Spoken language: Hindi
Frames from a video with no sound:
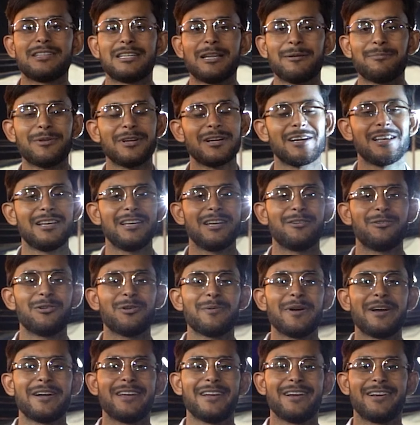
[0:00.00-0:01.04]
तब तक के लिए गुड
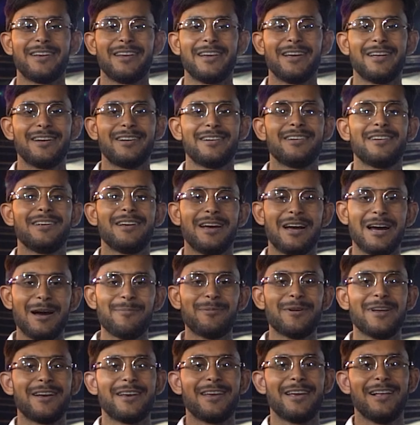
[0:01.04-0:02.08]
बाय टेक केयर
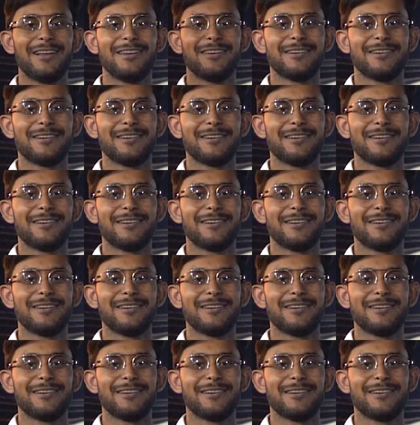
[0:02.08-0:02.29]
अपना ख्याल